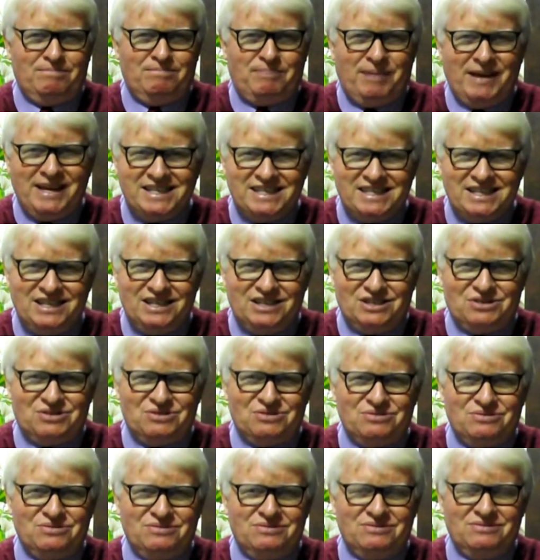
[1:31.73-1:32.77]
Pense
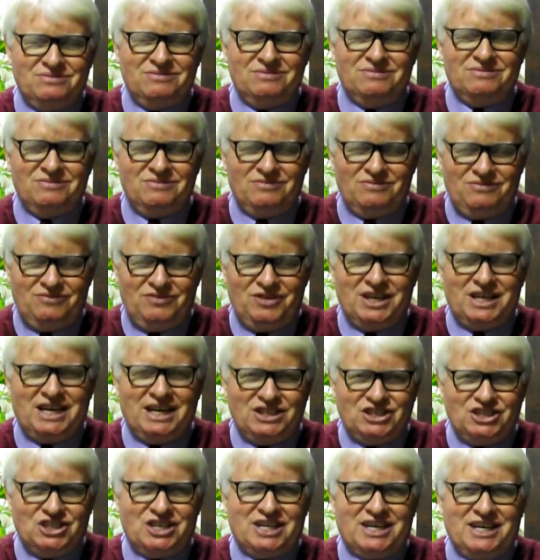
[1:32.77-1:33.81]
nisso. Fica a
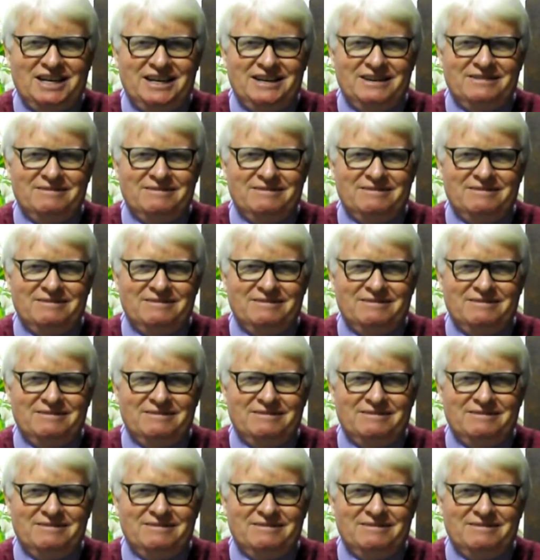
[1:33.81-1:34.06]
dica.